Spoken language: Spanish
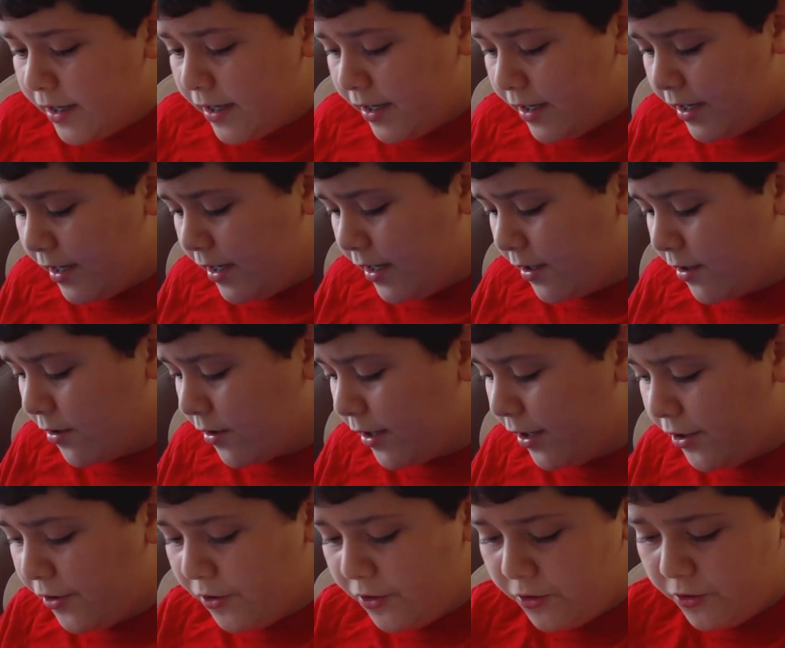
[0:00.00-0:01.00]
Eh, creo
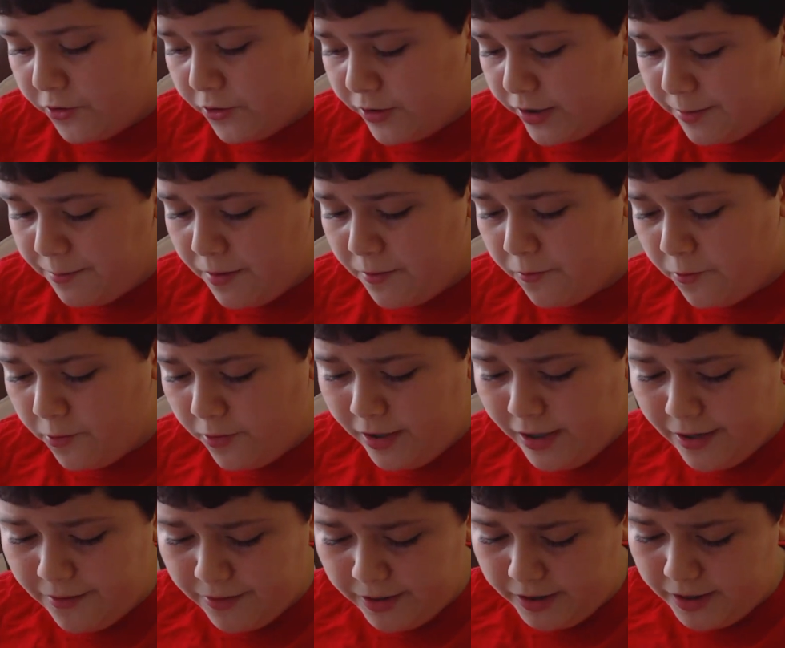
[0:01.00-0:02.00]
que yo, ya me voy,
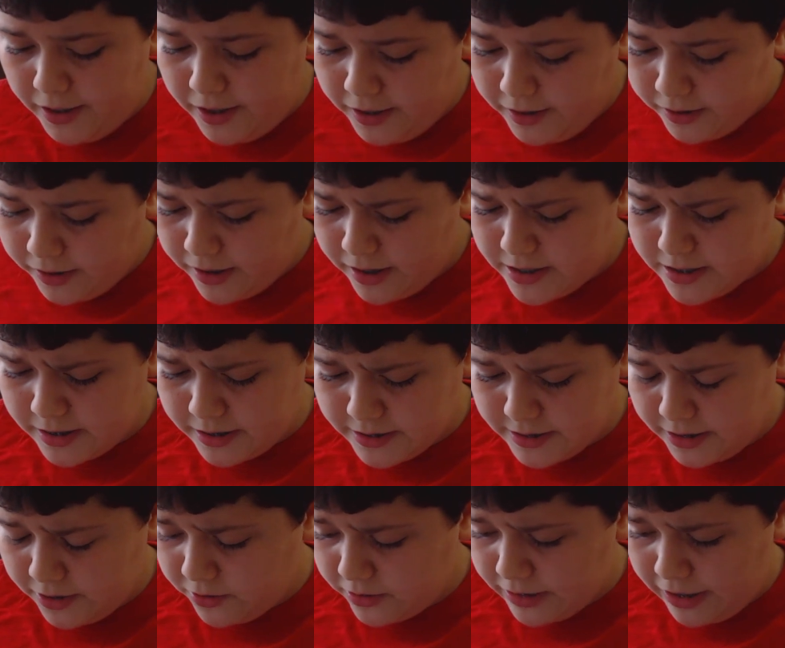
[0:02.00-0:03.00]
la verdad, a
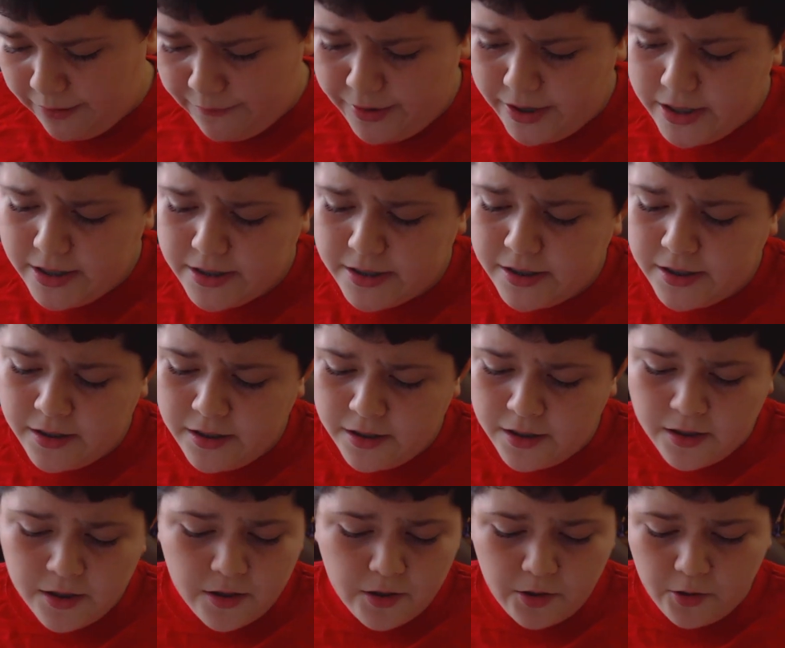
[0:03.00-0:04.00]
descansar otra vez.
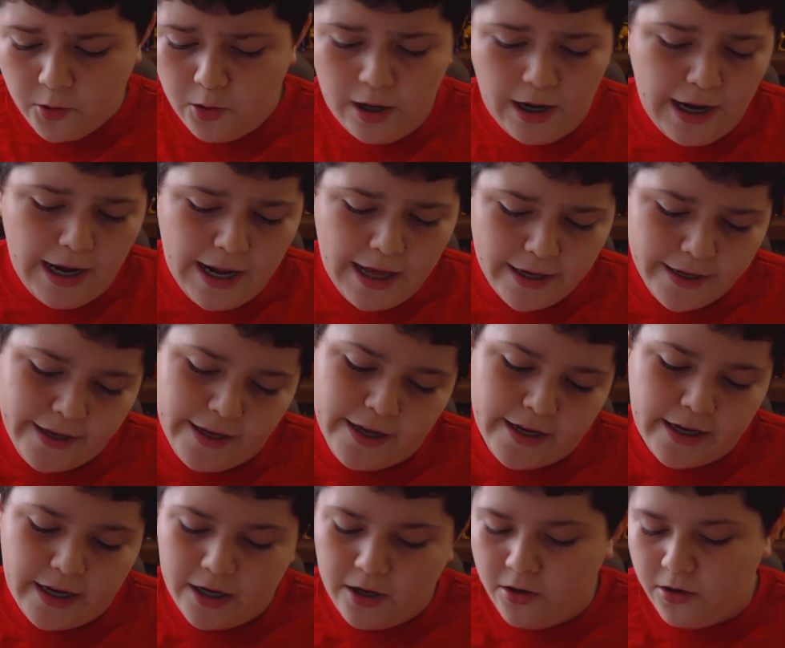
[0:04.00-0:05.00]
Y ojalá que,
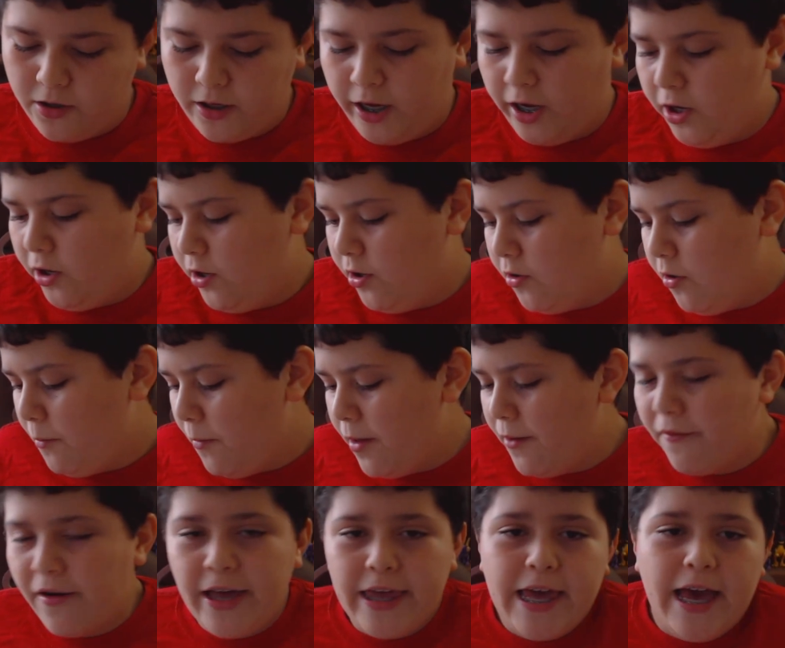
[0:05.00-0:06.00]
no
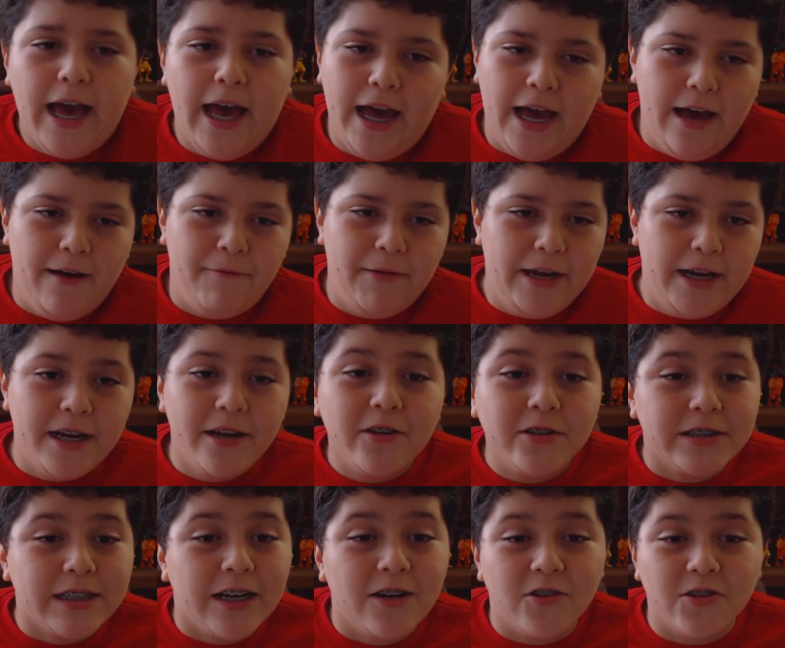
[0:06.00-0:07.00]
me vaya a venir
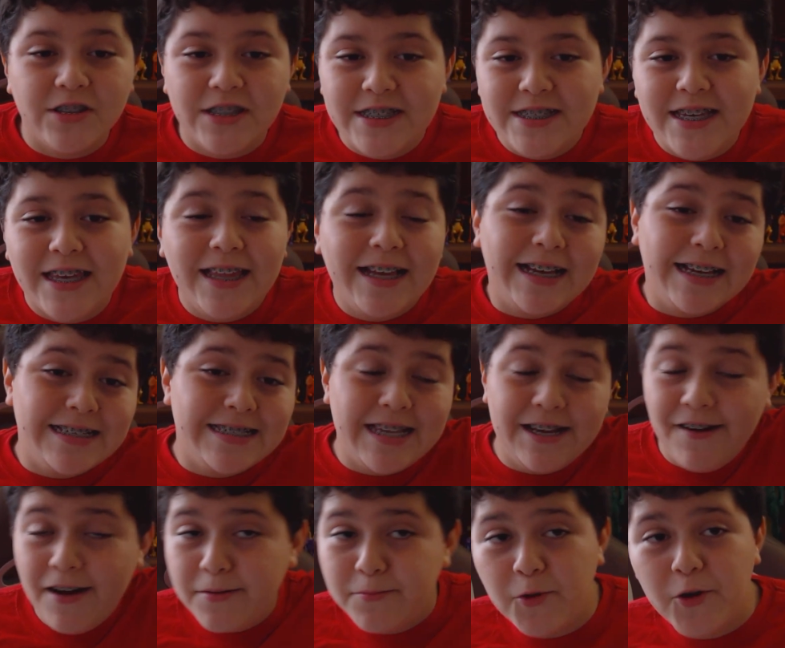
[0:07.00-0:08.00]
otra noticia de que
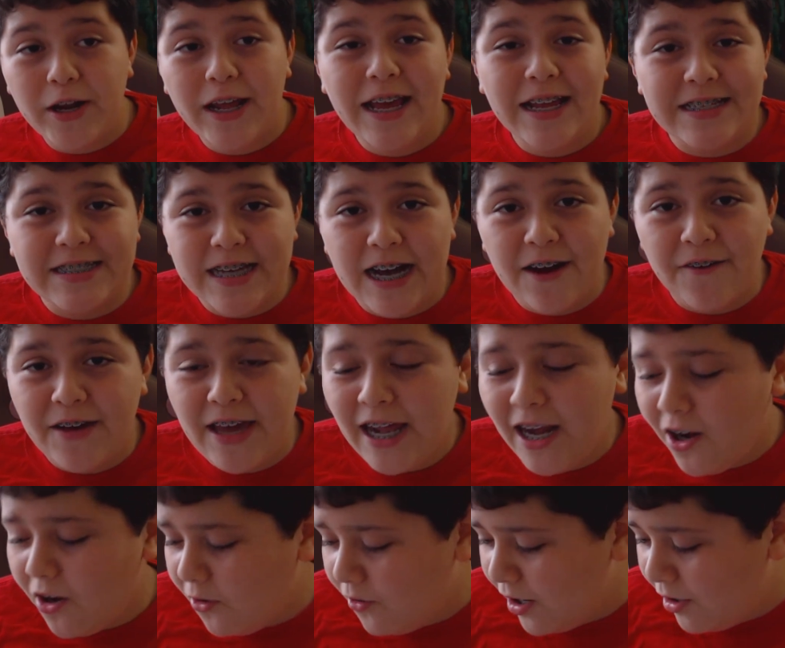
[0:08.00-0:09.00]
se va a morir
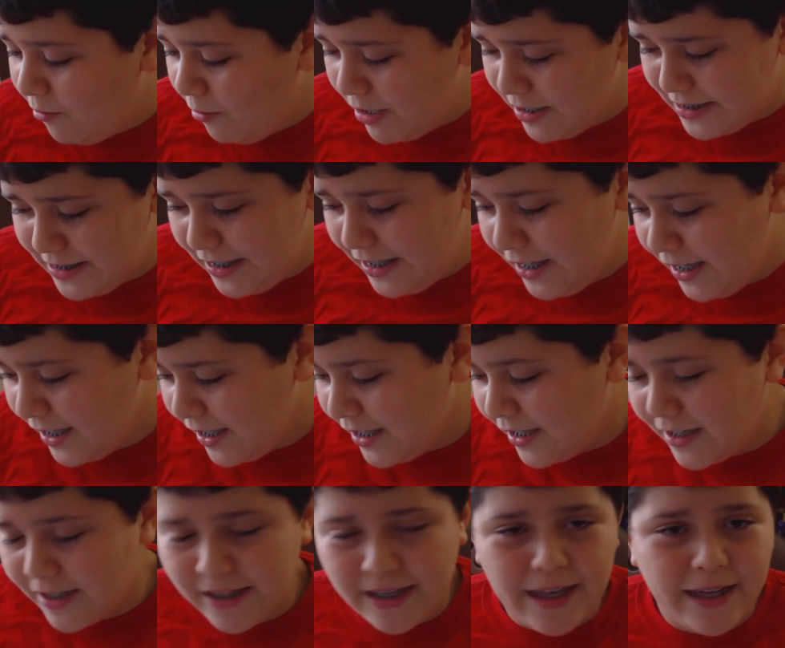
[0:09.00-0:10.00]
Chabel o algo así.
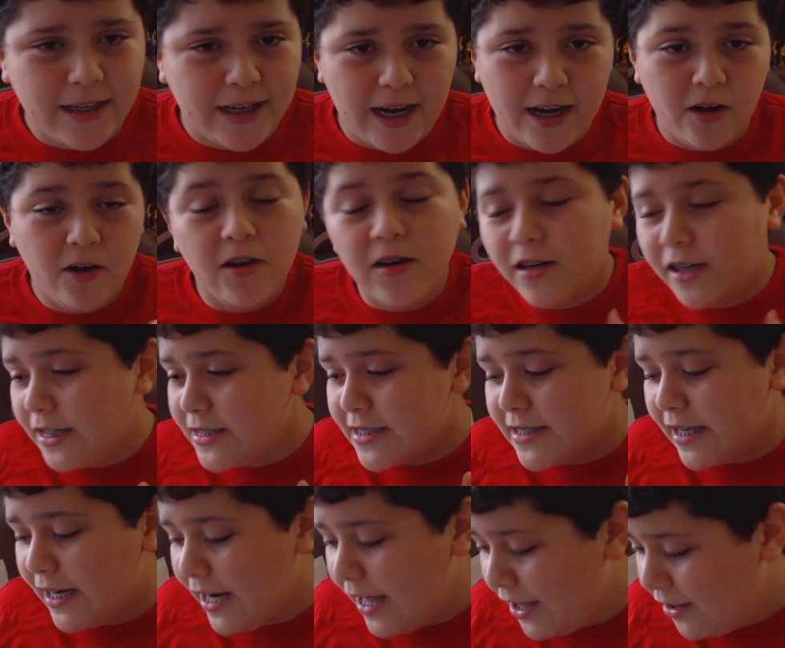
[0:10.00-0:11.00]
Que, que no,
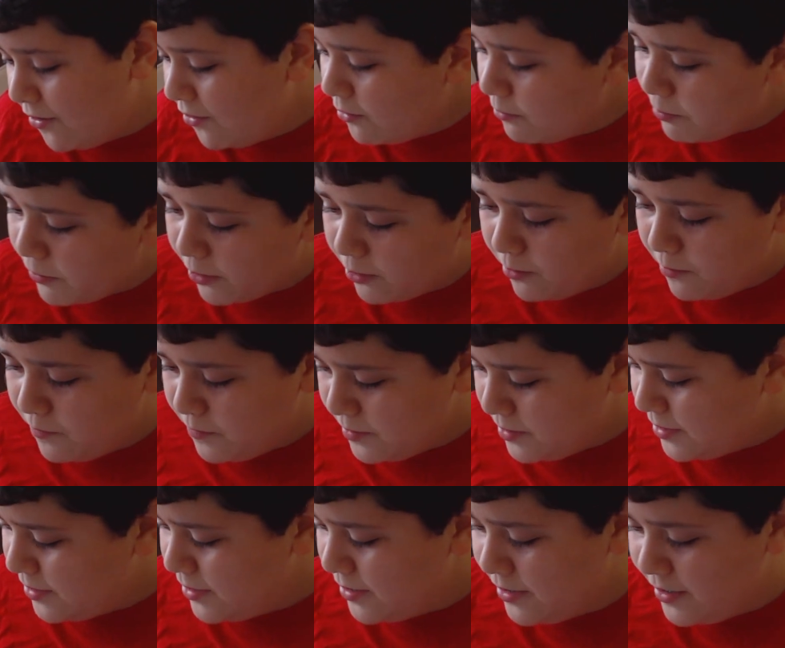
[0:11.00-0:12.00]
cancelado, pero
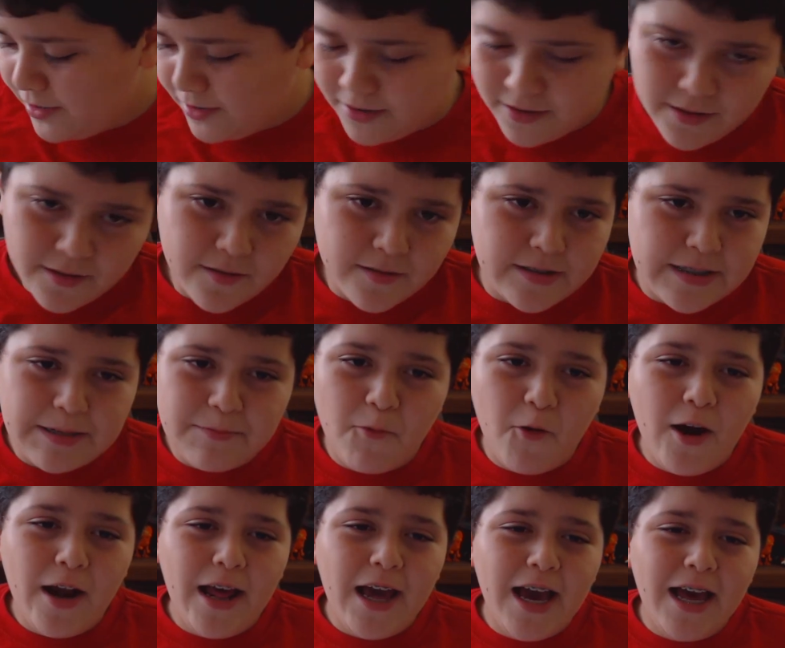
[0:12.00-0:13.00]
pues se
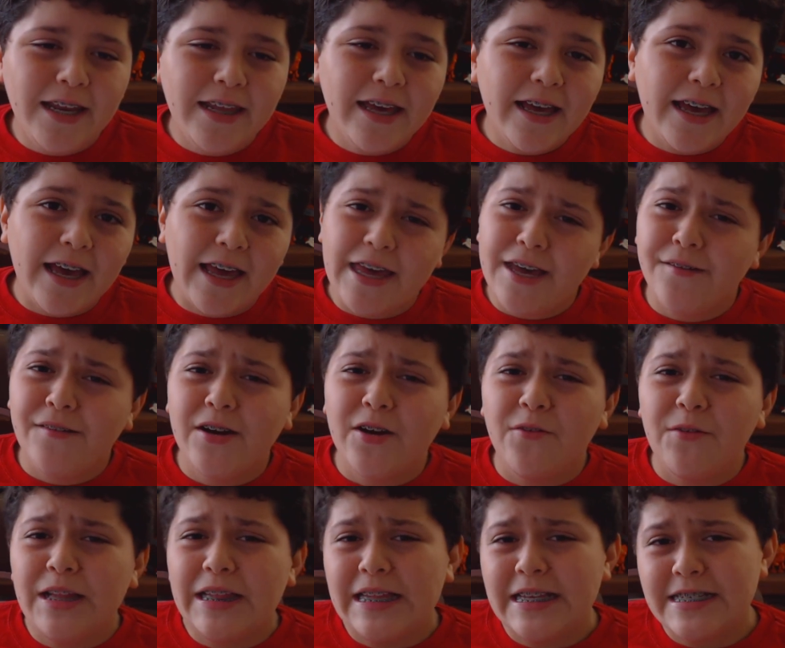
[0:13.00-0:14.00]
muere alguien que lleva
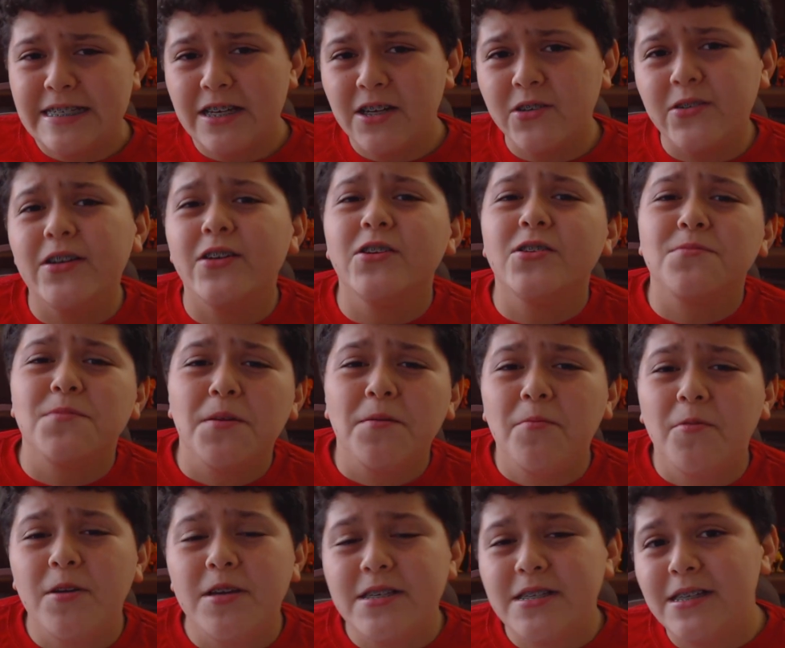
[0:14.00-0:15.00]
95 años
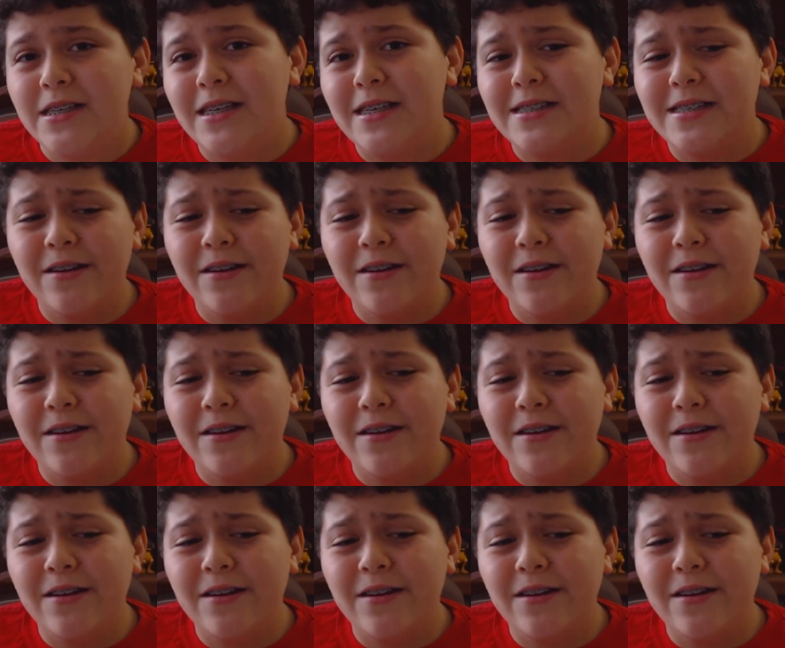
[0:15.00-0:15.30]
vivo y, se